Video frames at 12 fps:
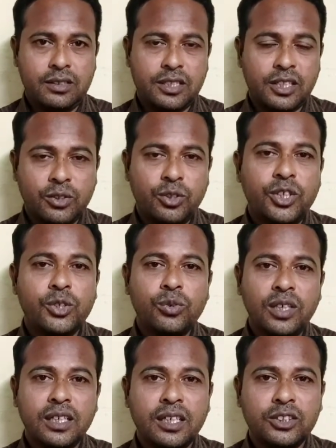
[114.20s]
सिक्योरिटी
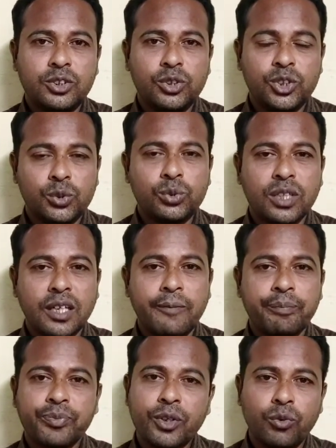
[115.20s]
को लेकर जो इशू
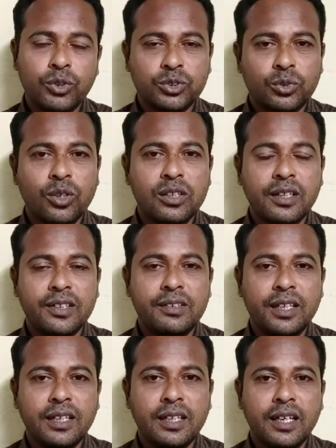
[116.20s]
था वो सॉल्व कर
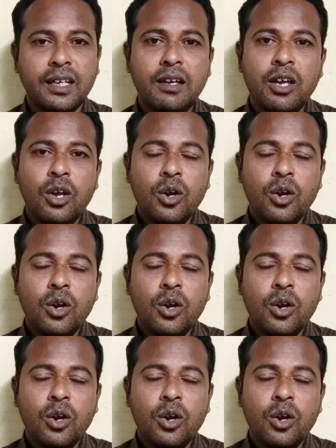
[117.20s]
दिया गया है